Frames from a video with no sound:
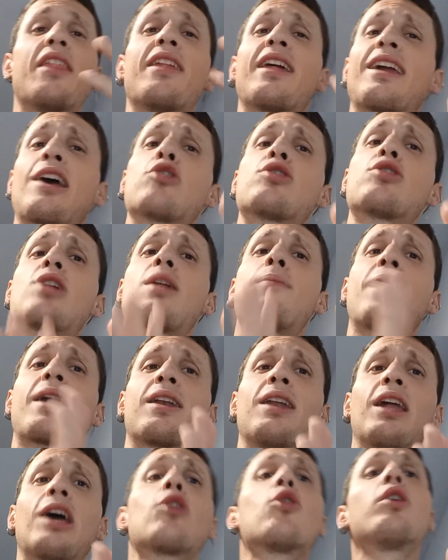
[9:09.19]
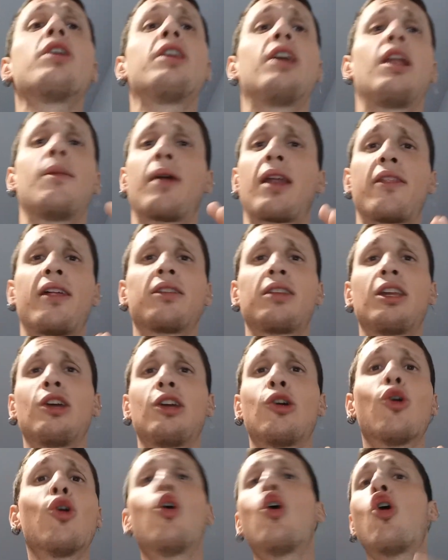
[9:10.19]
cercanos al Mar Negro y el Mar
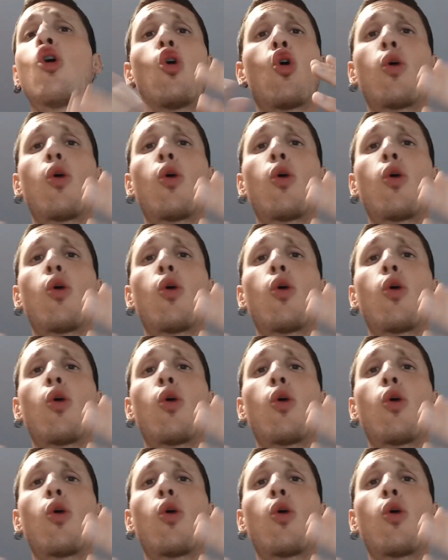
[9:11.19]
Adriático,